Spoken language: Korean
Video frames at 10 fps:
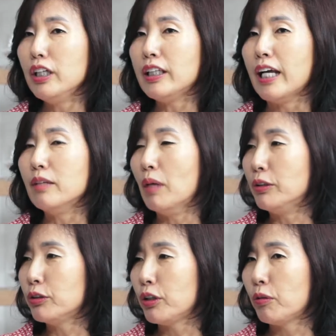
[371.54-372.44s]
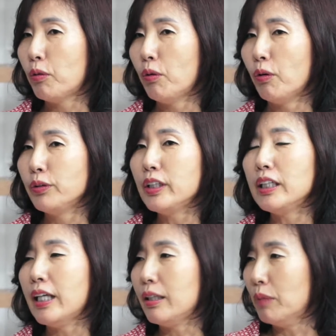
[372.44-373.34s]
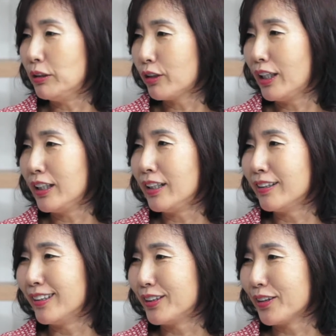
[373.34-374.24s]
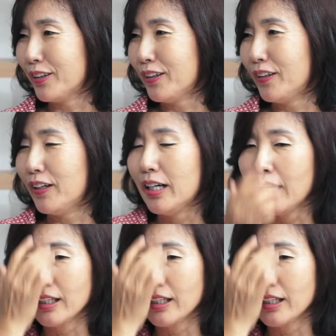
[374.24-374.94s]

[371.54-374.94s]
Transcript: 대리 만족이고 어떻게 대리 만족하냐는 거죠.